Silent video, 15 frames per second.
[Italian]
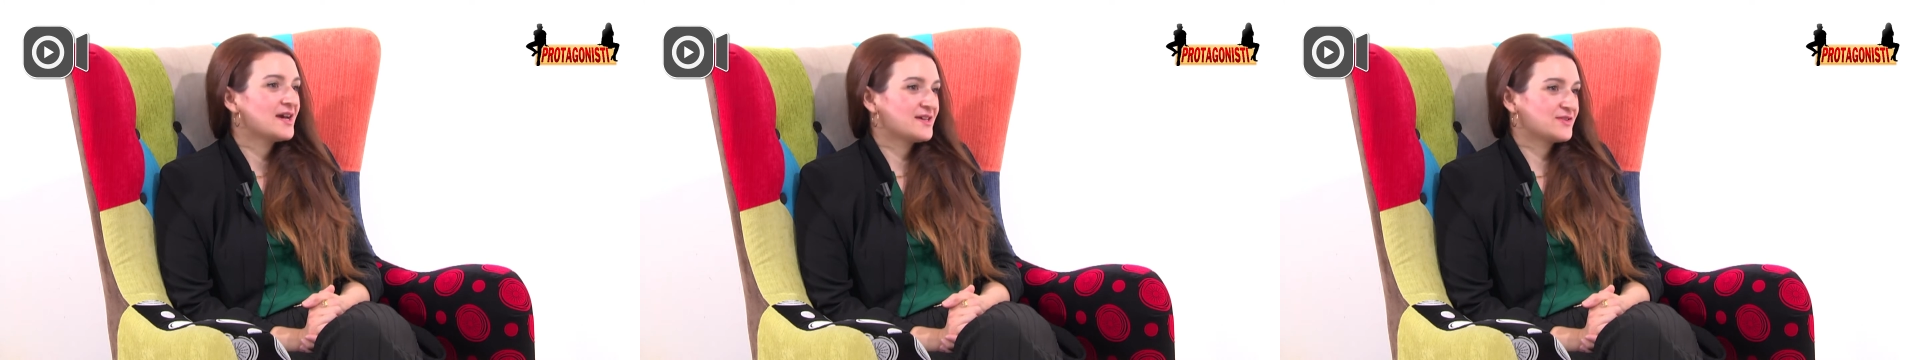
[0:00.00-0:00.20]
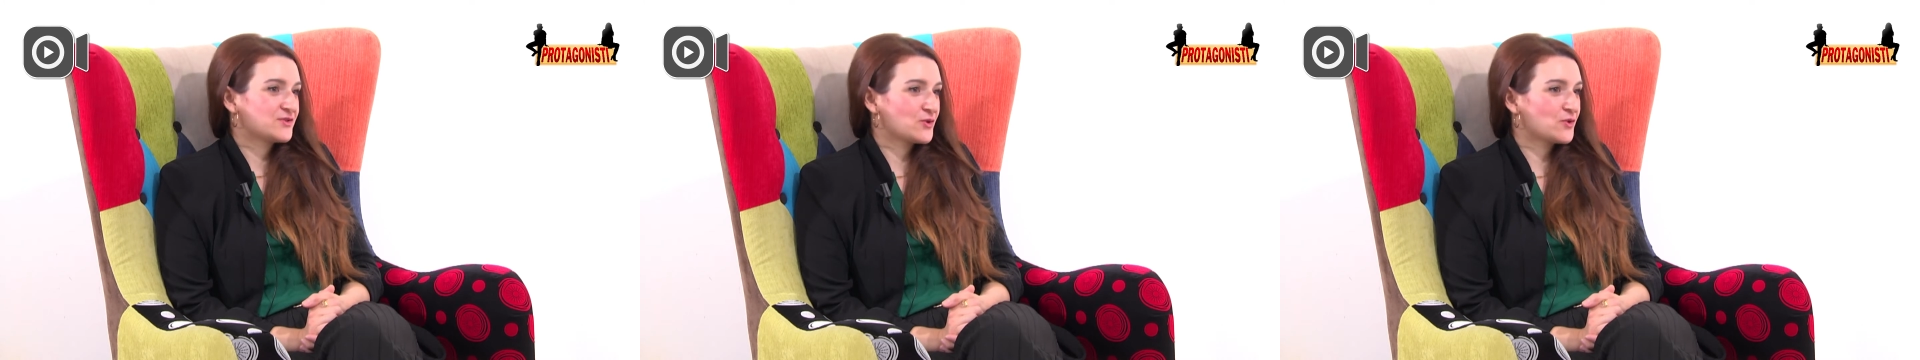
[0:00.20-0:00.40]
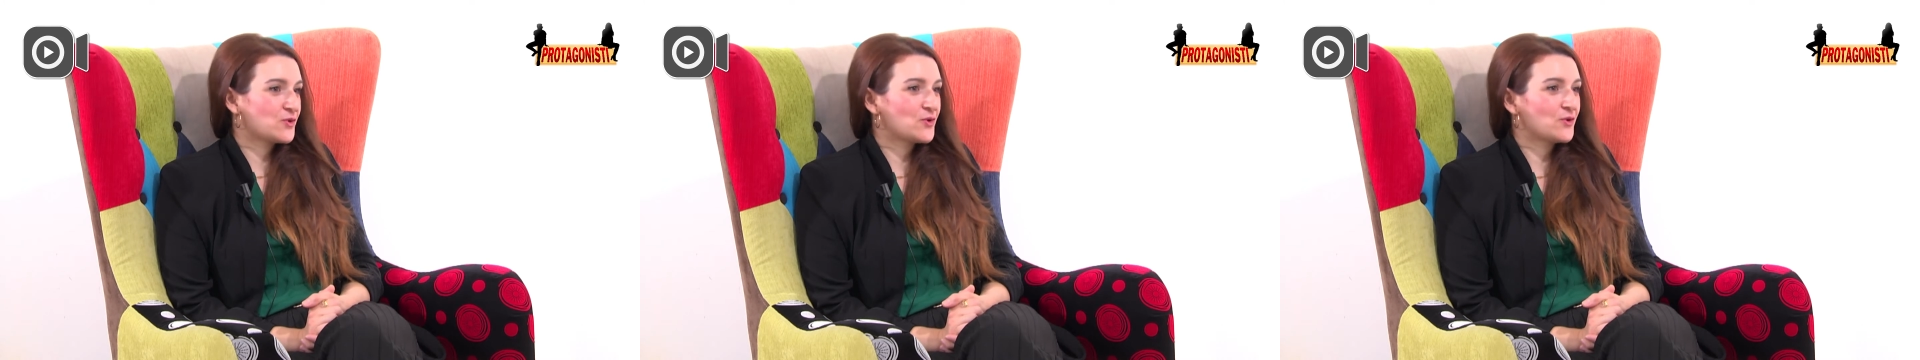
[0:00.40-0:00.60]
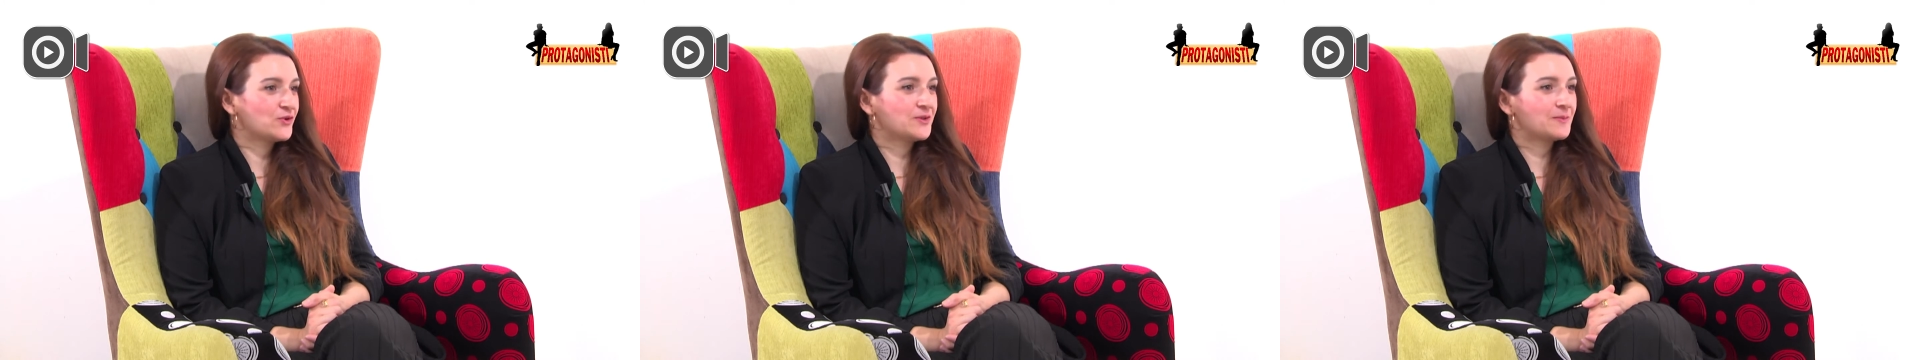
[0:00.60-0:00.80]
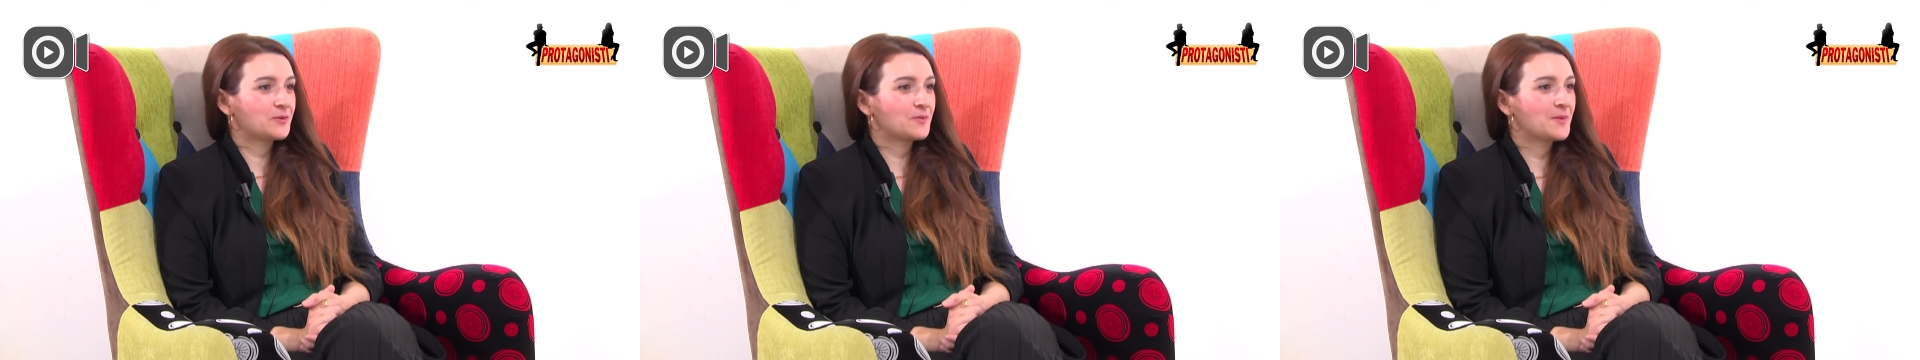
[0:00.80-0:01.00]
sono
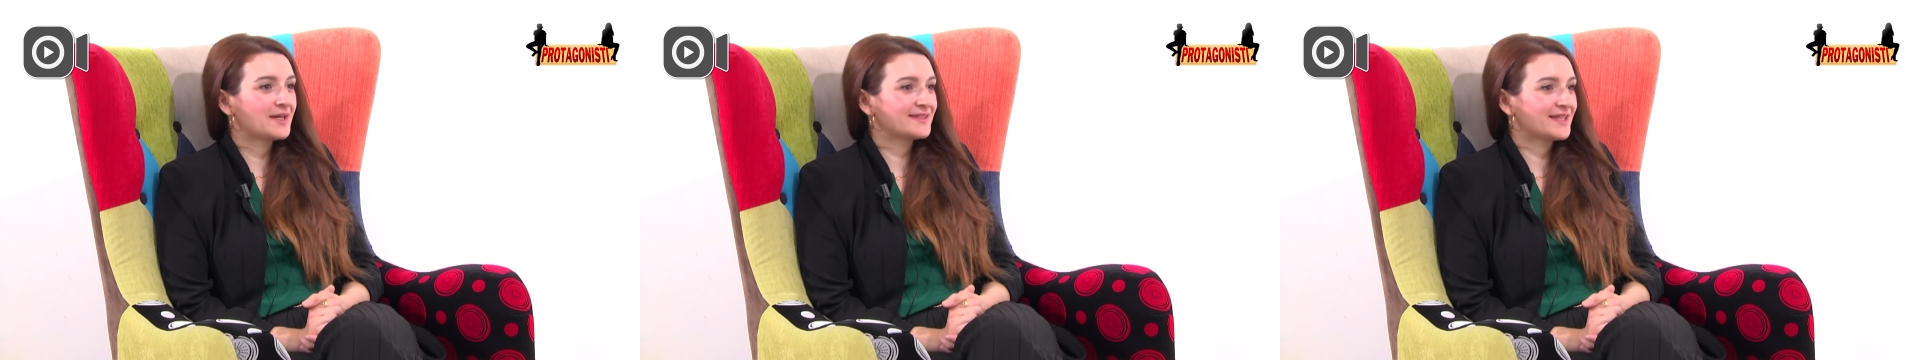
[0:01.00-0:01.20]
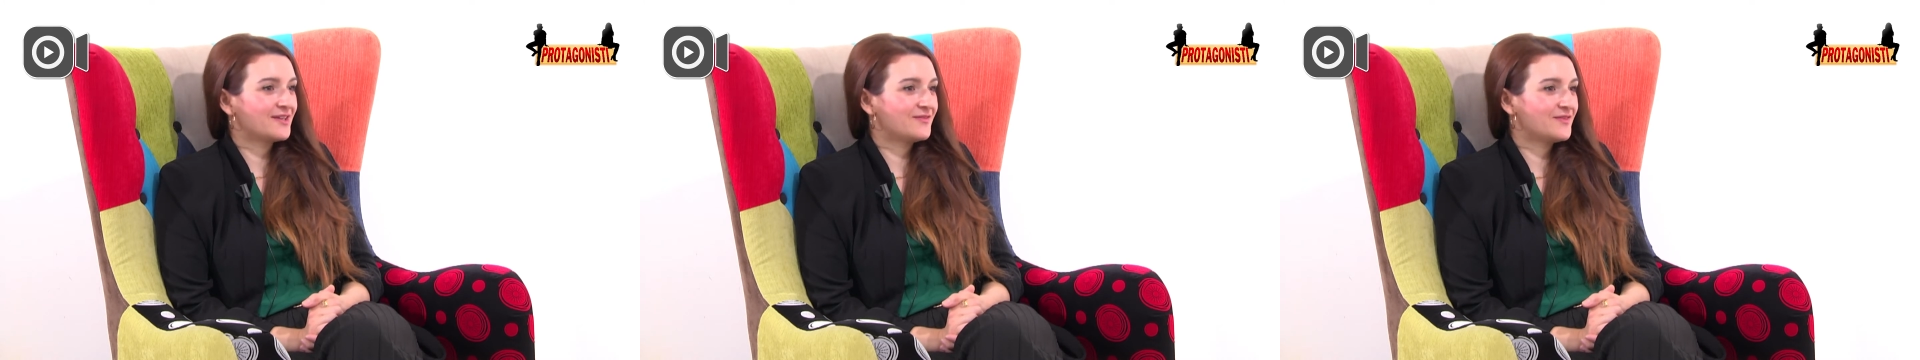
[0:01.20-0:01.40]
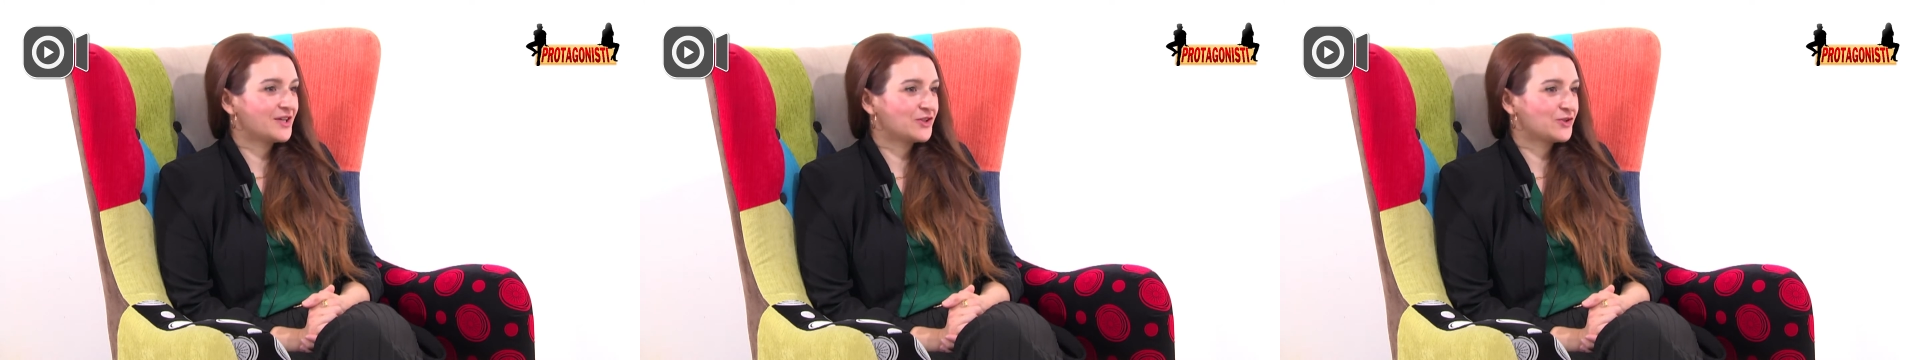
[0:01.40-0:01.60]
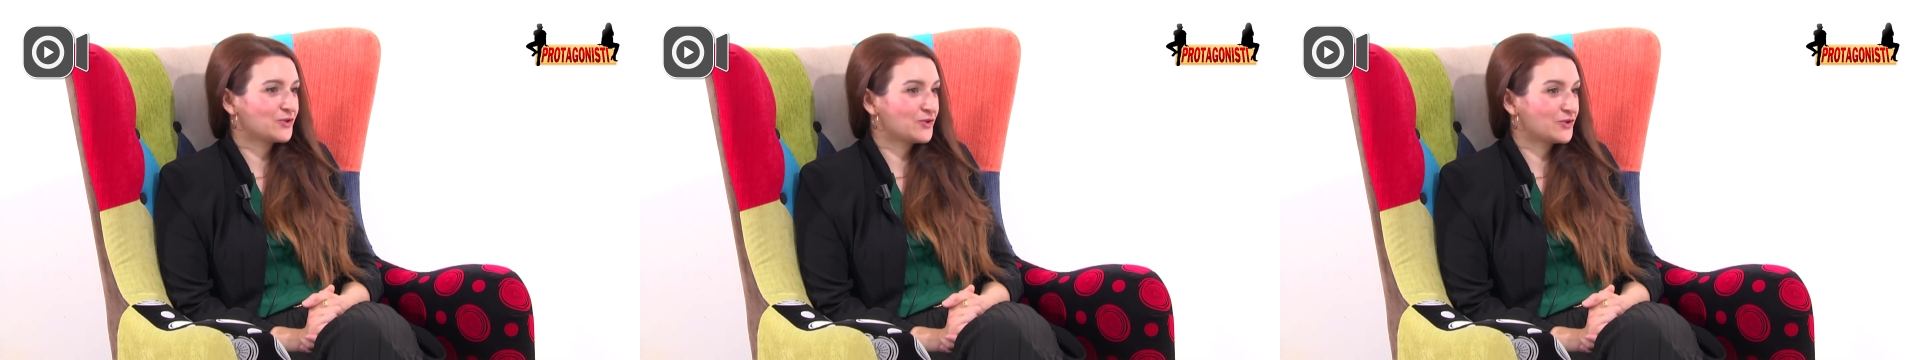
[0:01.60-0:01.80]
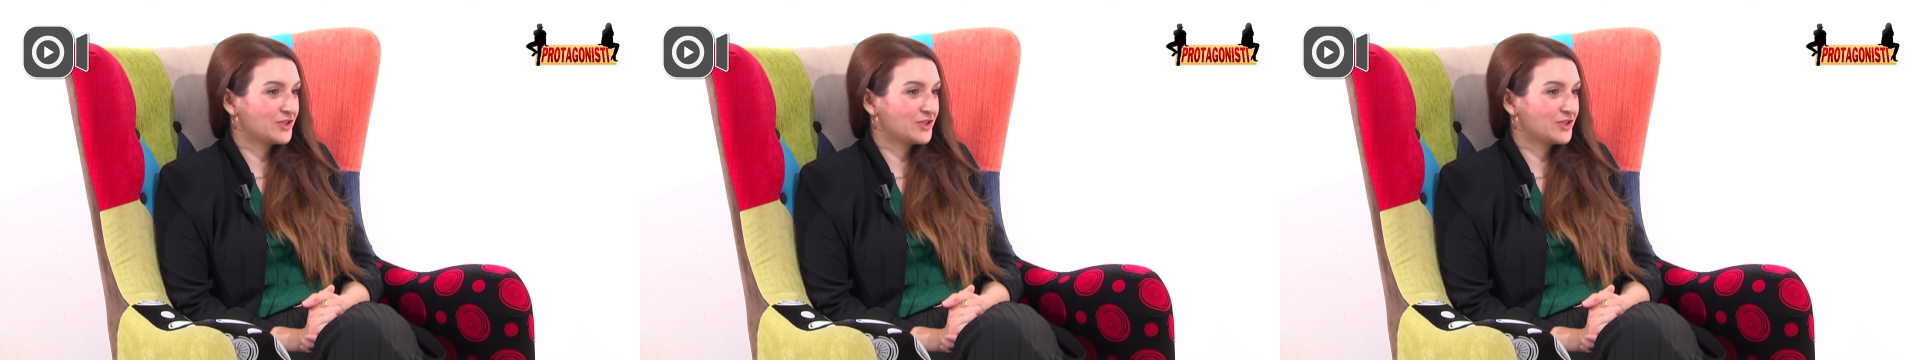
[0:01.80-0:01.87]
diplomata al vecchio